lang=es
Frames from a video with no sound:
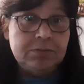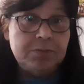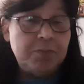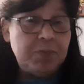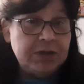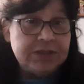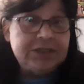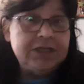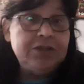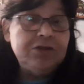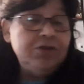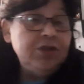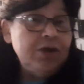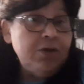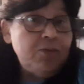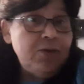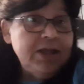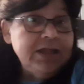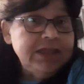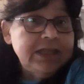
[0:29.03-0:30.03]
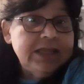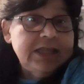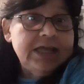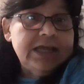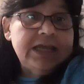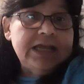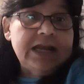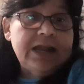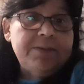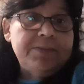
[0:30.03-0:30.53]
pues se dio de cuenta de
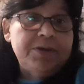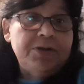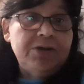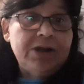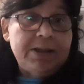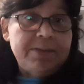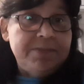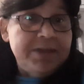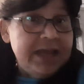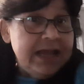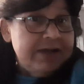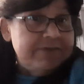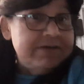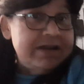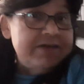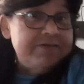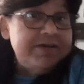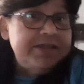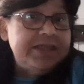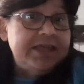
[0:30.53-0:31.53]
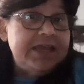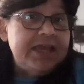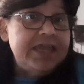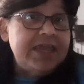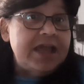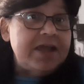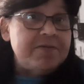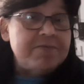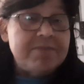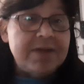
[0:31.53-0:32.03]
que la mejor amiga hablaba de
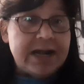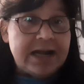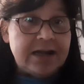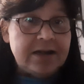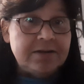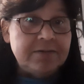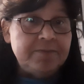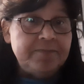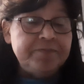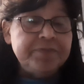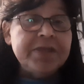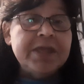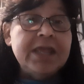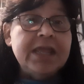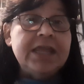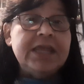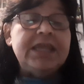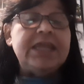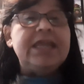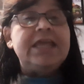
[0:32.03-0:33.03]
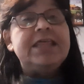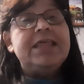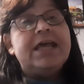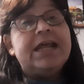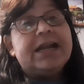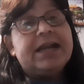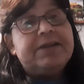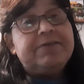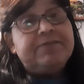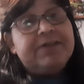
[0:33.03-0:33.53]
ella en mal. Y de
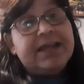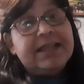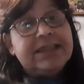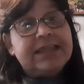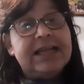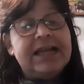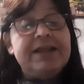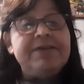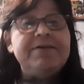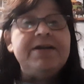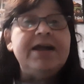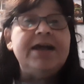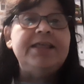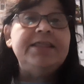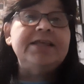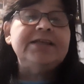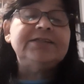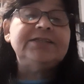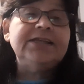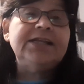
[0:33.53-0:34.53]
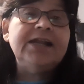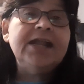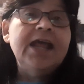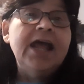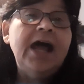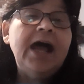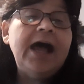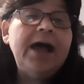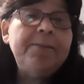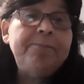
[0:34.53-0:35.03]
ribete le van a decir
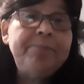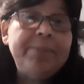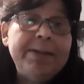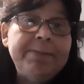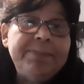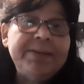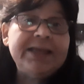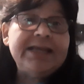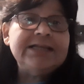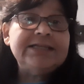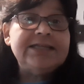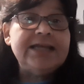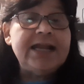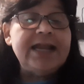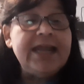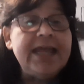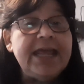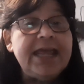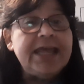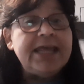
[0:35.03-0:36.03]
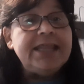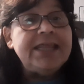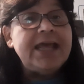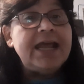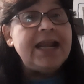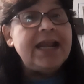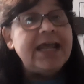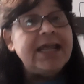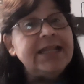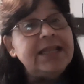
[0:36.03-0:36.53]
a Pepe que se aleje de
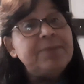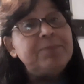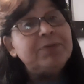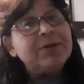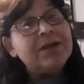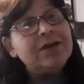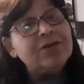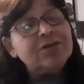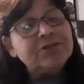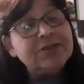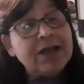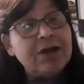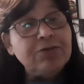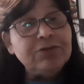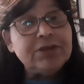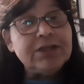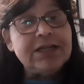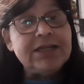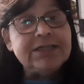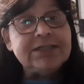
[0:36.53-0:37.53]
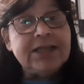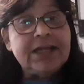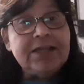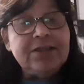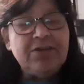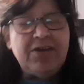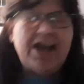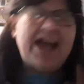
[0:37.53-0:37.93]
Aleida porque lo está utilizando.